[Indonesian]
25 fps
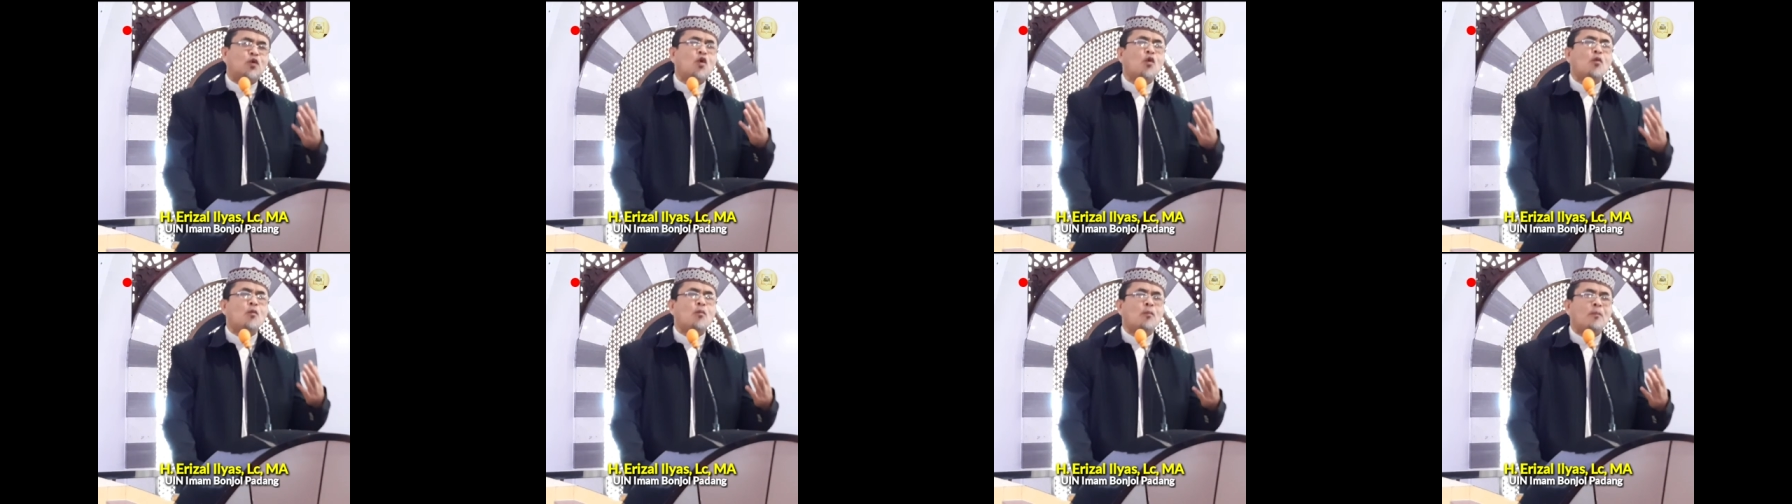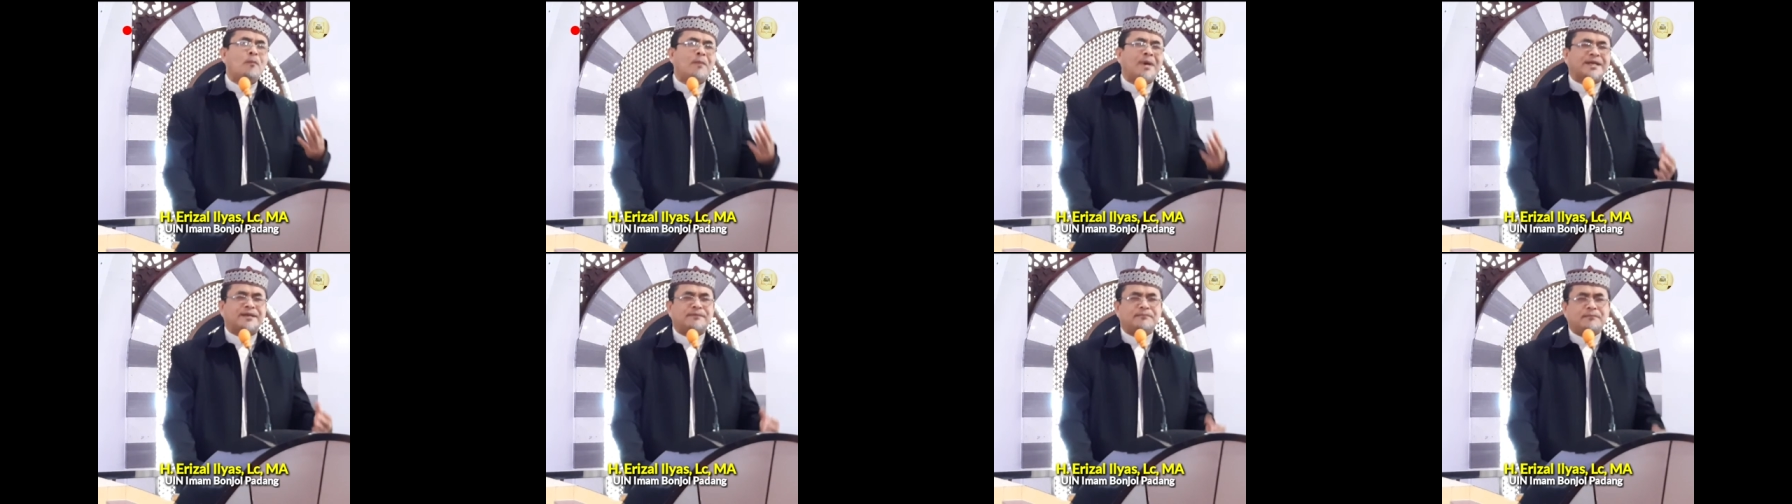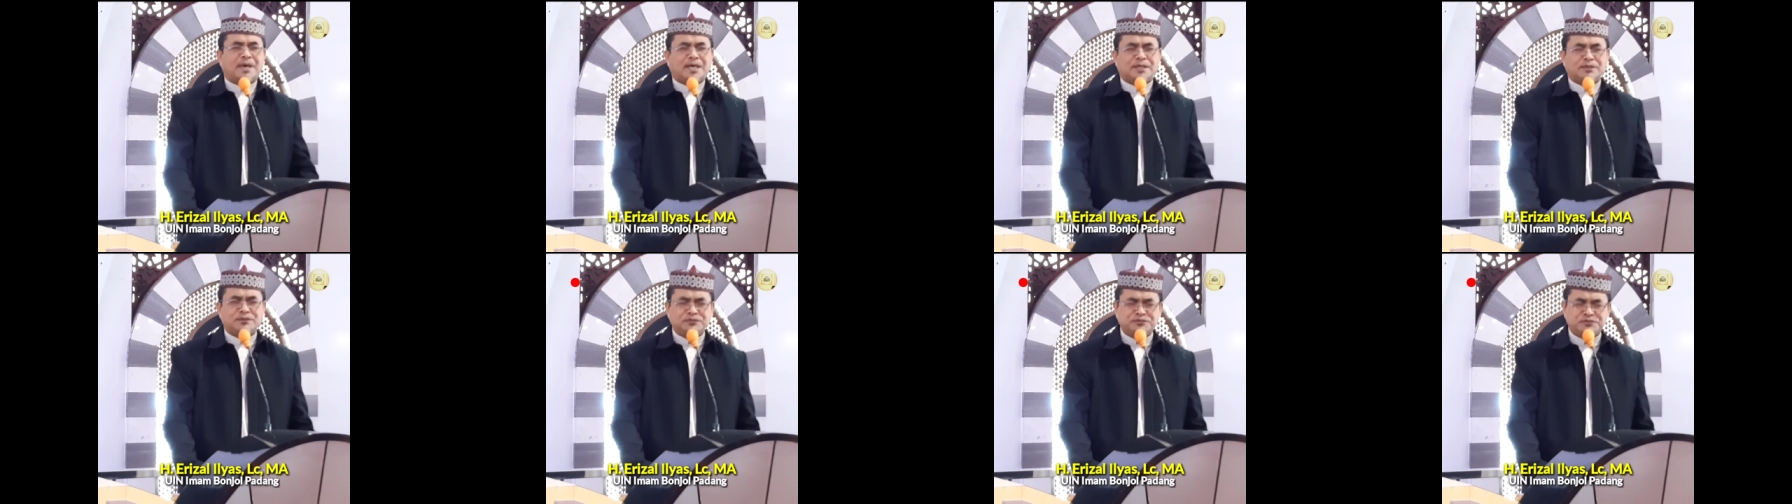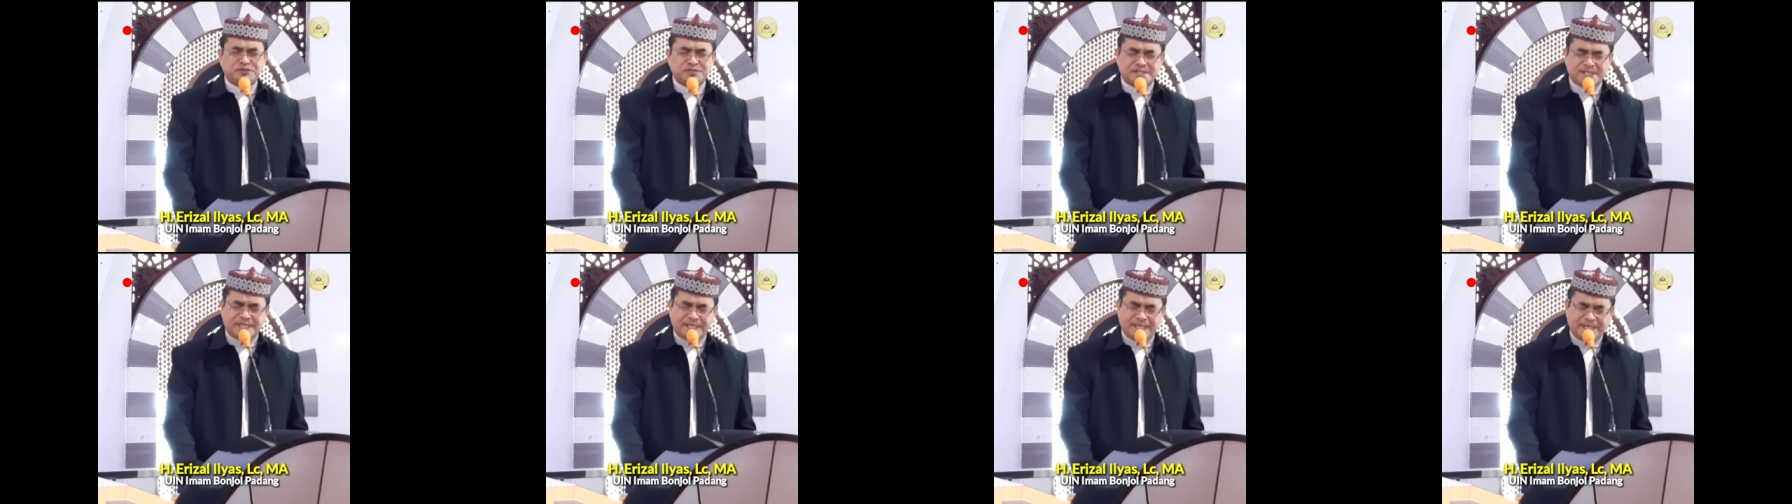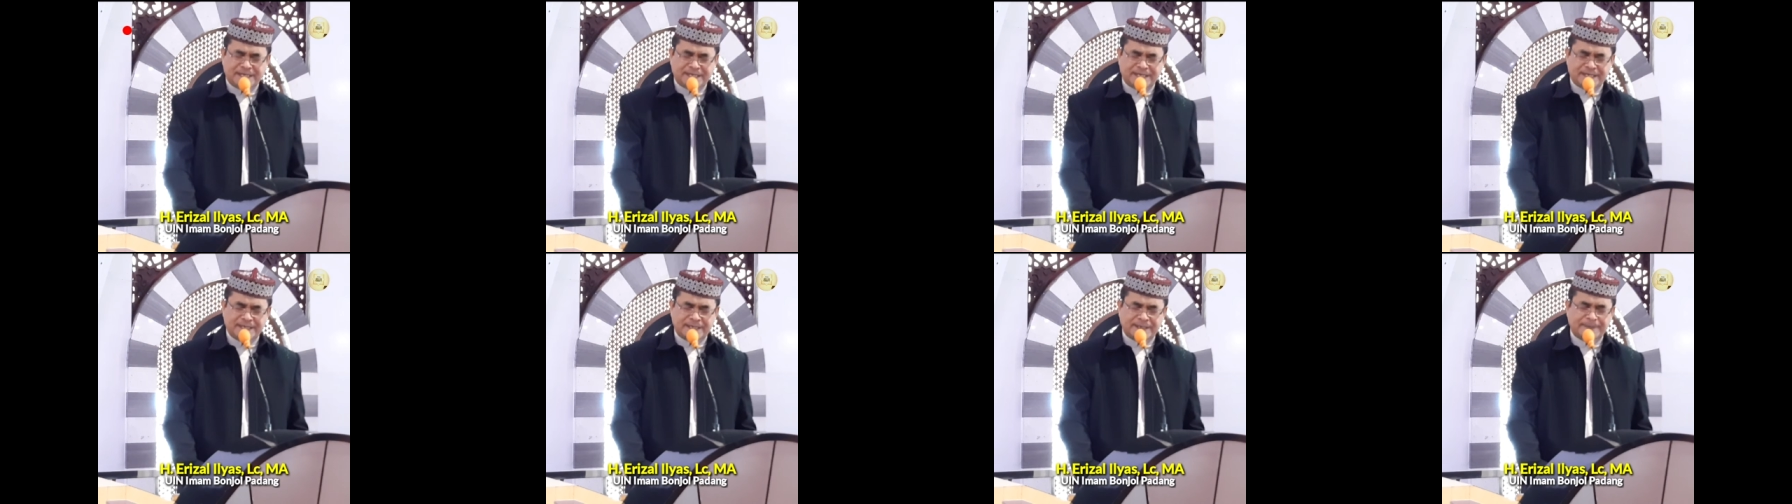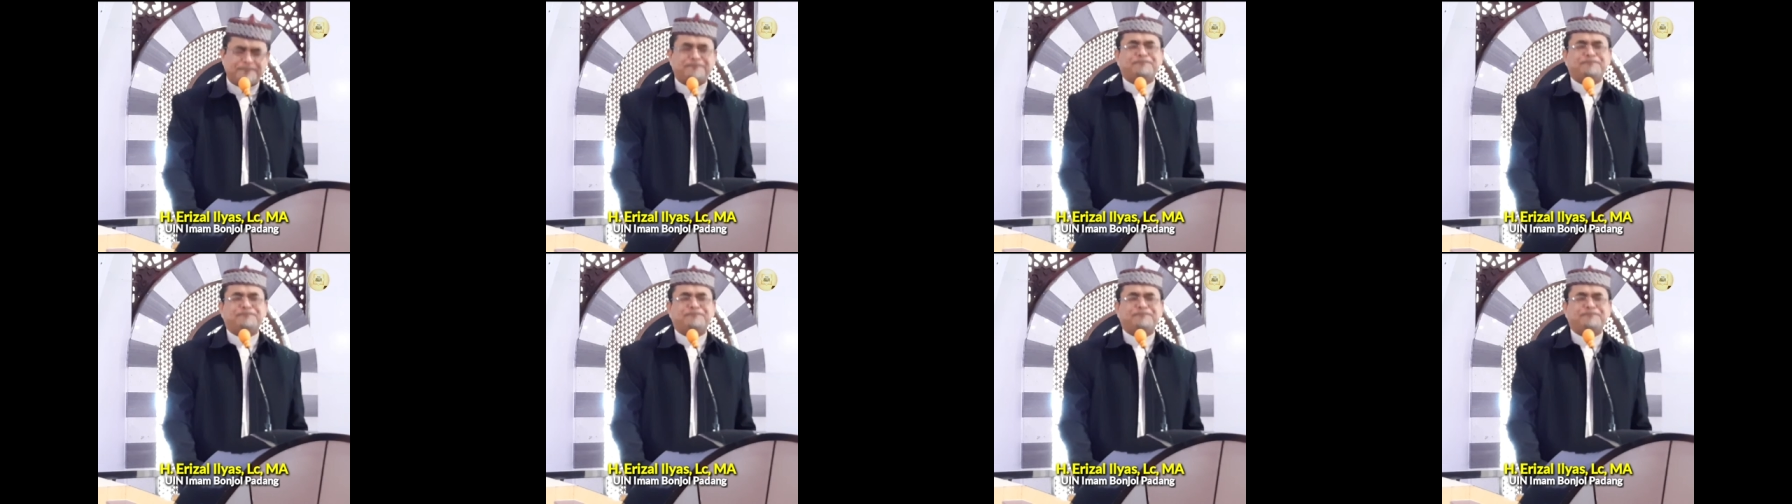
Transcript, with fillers: umat manusia.